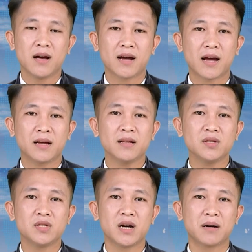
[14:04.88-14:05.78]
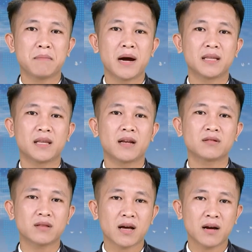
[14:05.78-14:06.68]
cánh trưởng ban tiền gia
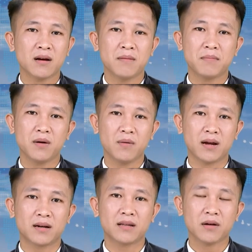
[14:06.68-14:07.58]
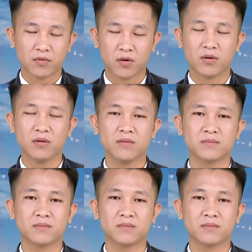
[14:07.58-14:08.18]
tăng pưng Huyền, thành phố